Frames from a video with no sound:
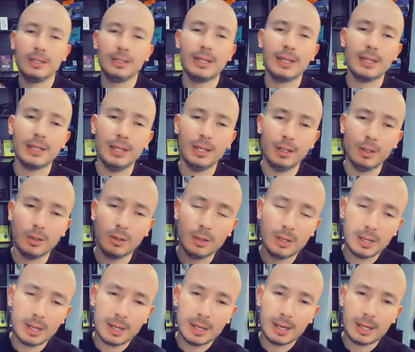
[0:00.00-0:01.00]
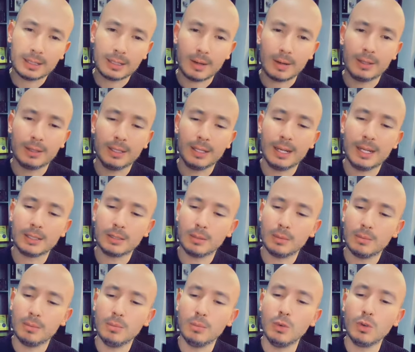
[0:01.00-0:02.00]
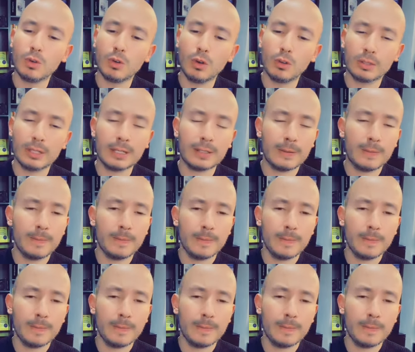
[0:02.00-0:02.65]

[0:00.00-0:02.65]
sanguíneo a través de las mucosas